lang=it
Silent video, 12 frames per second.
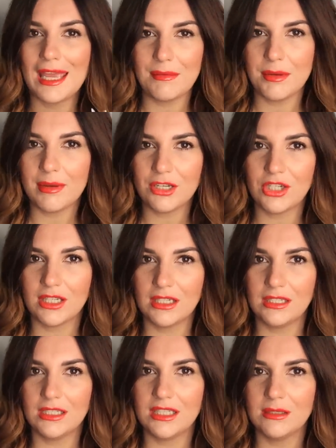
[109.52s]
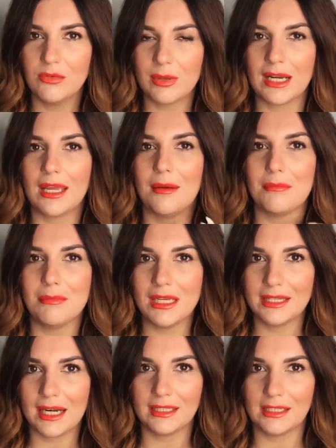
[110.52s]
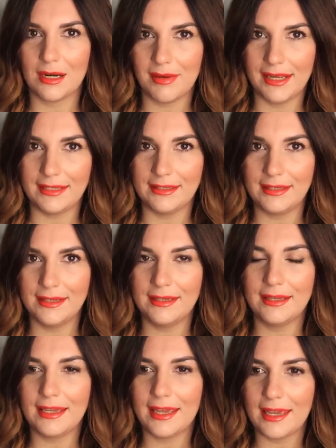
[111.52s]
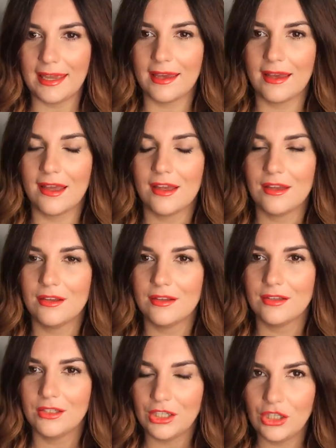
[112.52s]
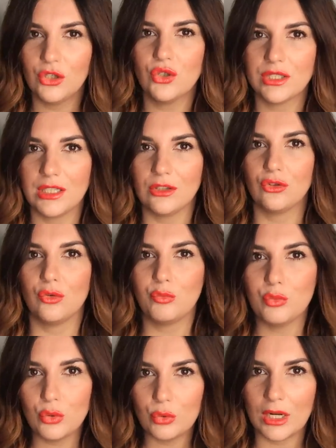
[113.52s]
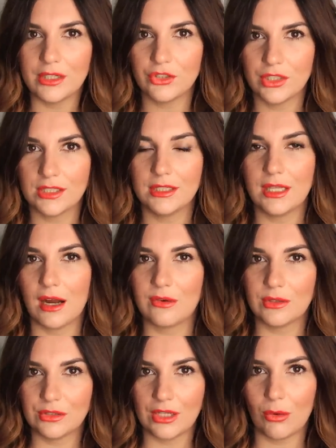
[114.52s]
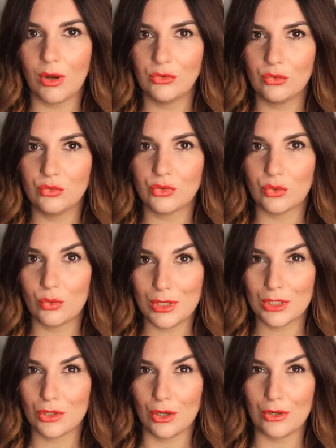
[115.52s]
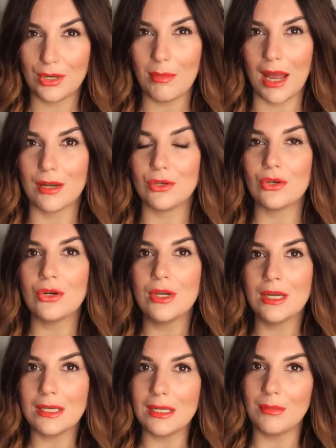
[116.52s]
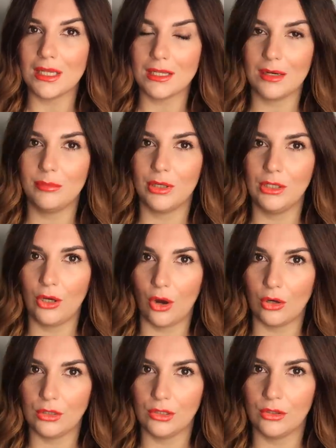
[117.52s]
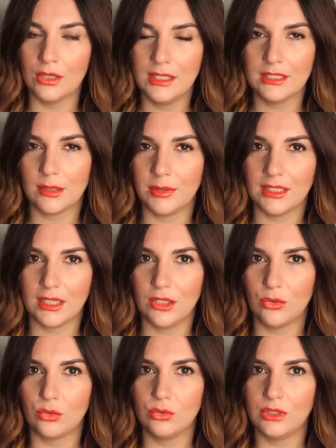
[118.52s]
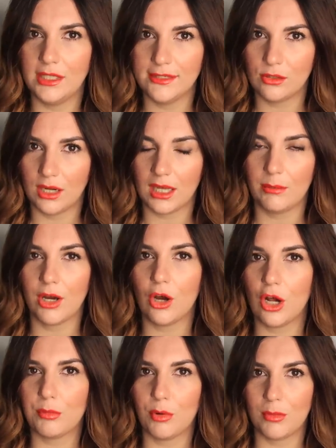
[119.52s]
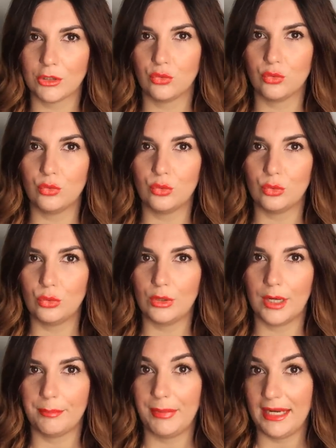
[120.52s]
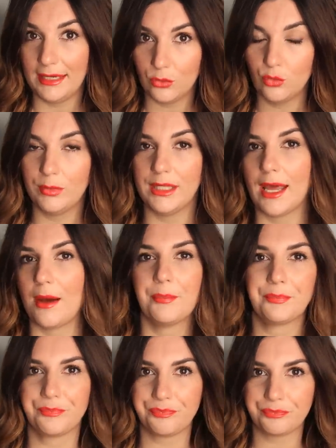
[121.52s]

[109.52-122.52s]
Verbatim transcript: e mi piace tantissimo perché mi idrata la pelle e io non sento più la necessità da quando uso questo olio da bagno di mettere poi l'olio sapete che io non utilizzo la crema corpo ma sulla pelle umida